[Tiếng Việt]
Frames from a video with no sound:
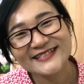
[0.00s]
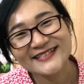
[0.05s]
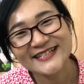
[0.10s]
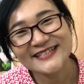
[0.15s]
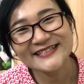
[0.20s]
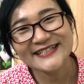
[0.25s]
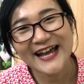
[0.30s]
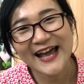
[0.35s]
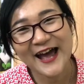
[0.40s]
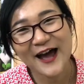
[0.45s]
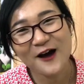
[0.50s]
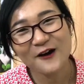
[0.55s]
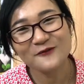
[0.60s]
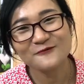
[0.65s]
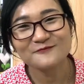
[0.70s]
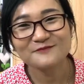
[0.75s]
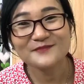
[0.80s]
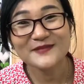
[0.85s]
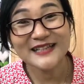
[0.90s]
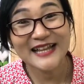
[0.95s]
Xin chào,
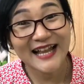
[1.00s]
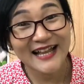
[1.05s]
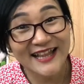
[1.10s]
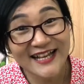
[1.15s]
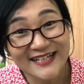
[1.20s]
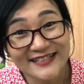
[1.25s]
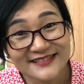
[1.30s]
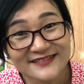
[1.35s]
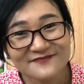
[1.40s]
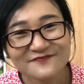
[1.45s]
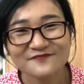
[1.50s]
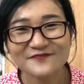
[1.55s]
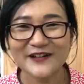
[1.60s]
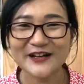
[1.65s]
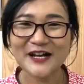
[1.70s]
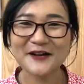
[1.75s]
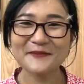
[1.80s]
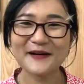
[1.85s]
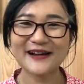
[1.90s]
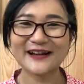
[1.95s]
mình là Linh và
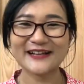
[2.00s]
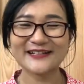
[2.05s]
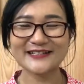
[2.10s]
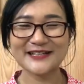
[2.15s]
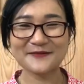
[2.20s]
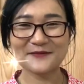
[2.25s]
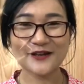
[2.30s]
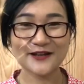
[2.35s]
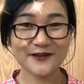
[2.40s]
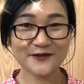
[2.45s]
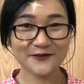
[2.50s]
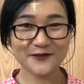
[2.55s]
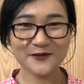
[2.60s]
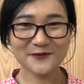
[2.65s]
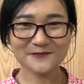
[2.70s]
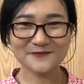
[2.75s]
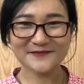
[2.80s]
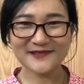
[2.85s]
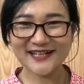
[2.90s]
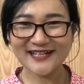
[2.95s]
các bạn đang xem kênh
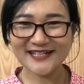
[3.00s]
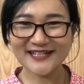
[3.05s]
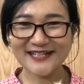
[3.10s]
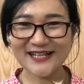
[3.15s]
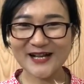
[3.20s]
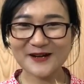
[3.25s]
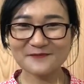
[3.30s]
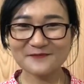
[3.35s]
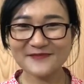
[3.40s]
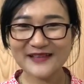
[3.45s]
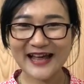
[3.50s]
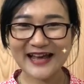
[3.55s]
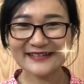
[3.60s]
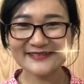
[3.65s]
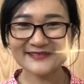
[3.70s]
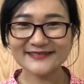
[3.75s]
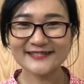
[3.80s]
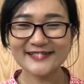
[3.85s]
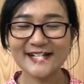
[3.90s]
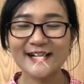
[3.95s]
youtube Linh Lớp
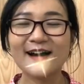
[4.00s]
Lánh